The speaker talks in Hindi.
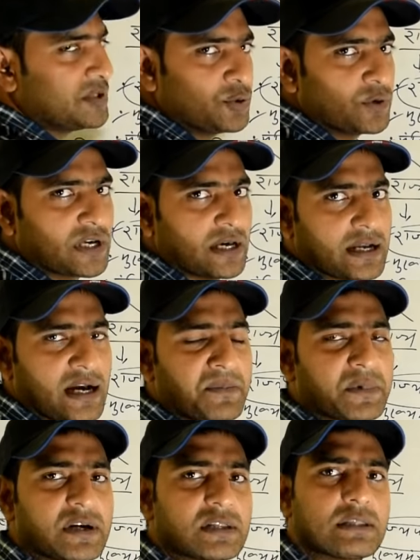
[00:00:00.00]
में जुड़कर
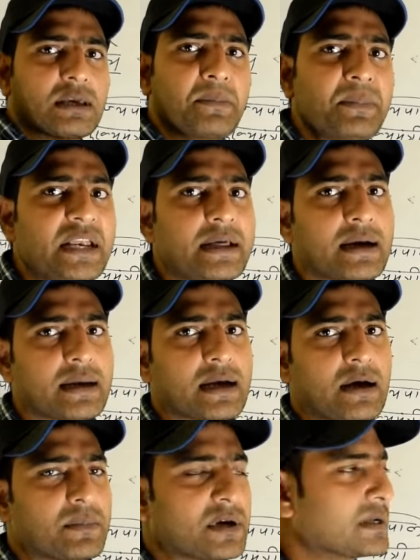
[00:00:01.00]
काम करते हैं मिलकर
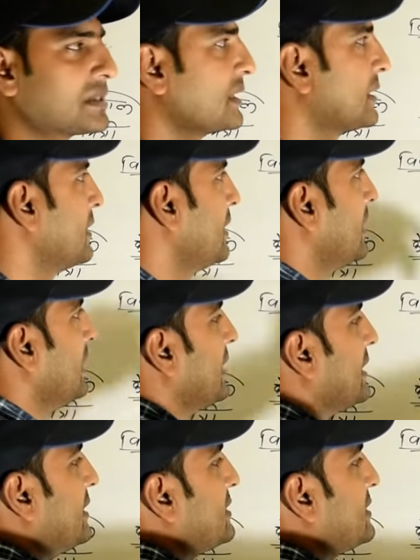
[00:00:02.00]
काम करते हैं लेकिन